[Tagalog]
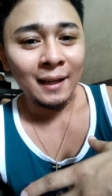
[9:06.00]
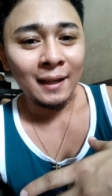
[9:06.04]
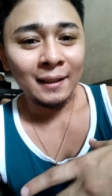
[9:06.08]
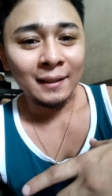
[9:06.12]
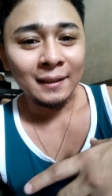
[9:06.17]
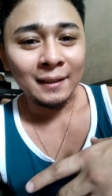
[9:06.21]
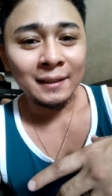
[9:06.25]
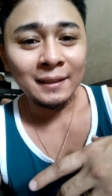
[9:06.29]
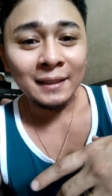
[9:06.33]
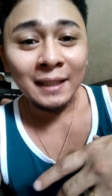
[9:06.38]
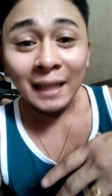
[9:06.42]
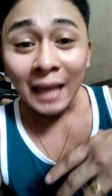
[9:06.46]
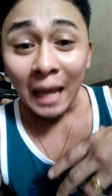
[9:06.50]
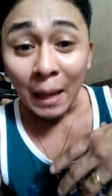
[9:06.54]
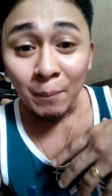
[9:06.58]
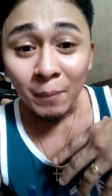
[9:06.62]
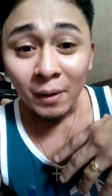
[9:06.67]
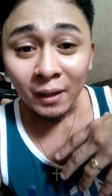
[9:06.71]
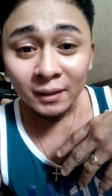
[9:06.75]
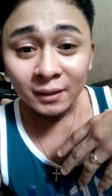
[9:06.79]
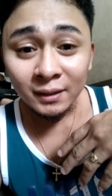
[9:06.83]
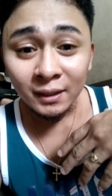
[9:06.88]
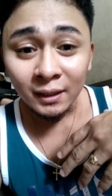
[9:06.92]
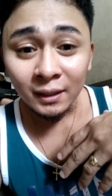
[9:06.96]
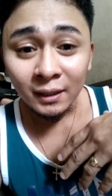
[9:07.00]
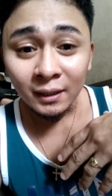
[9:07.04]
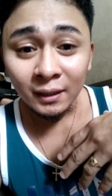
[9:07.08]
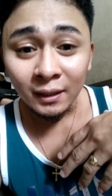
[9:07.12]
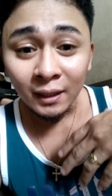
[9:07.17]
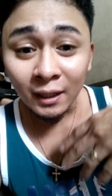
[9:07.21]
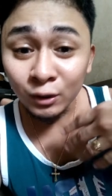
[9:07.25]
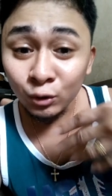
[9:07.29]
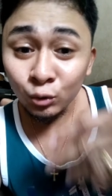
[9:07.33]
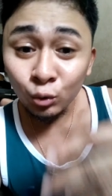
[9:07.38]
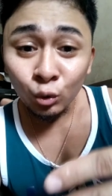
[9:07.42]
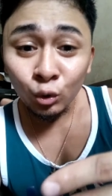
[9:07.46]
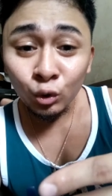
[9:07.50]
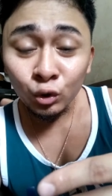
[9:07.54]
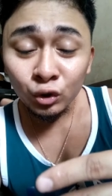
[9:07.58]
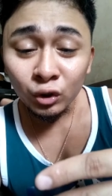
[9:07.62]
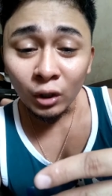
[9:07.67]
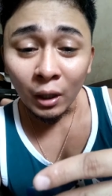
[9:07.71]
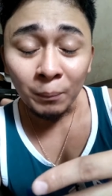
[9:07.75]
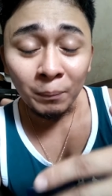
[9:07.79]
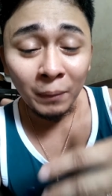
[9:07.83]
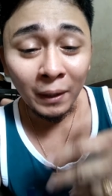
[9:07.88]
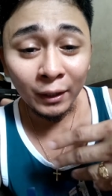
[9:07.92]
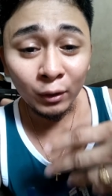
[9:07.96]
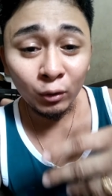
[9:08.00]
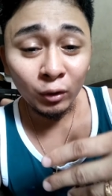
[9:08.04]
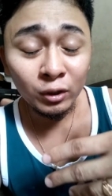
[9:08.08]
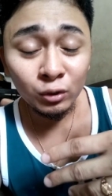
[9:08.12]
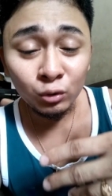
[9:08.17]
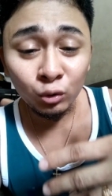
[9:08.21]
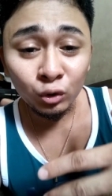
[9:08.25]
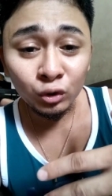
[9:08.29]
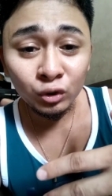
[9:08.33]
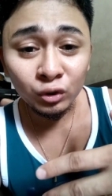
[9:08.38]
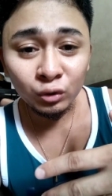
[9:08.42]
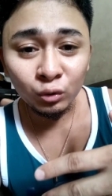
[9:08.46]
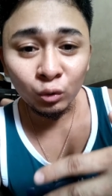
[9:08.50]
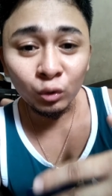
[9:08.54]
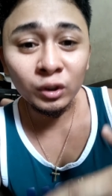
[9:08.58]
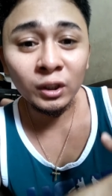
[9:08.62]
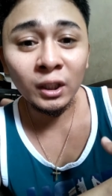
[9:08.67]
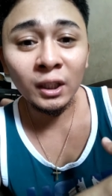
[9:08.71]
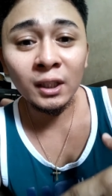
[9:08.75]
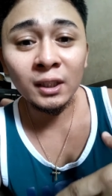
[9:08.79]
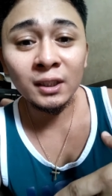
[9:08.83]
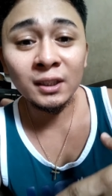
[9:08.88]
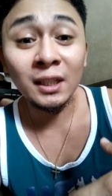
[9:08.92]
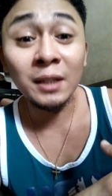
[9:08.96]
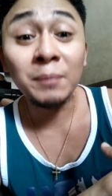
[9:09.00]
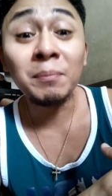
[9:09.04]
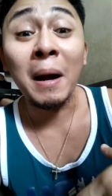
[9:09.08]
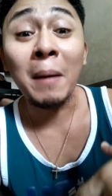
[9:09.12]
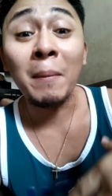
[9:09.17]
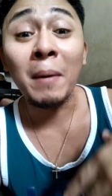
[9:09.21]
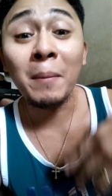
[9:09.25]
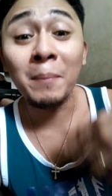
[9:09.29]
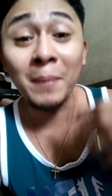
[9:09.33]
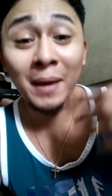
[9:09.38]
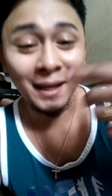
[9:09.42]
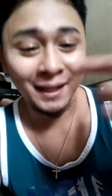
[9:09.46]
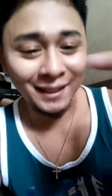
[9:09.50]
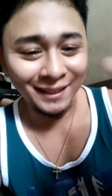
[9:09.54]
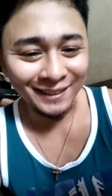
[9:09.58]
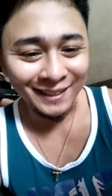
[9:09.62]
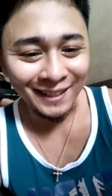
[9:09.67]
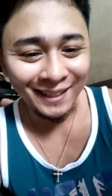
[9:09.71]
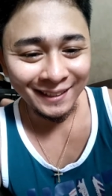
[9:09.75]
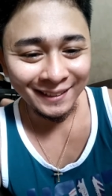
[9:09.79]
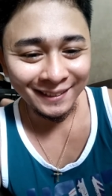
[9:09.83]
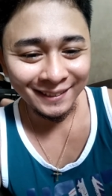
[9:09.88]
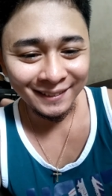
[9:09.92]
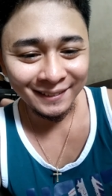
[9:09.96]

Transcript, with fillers: hindi lamang si Jesus, ang Panginoong Jesus, kundi si Mama Mary din.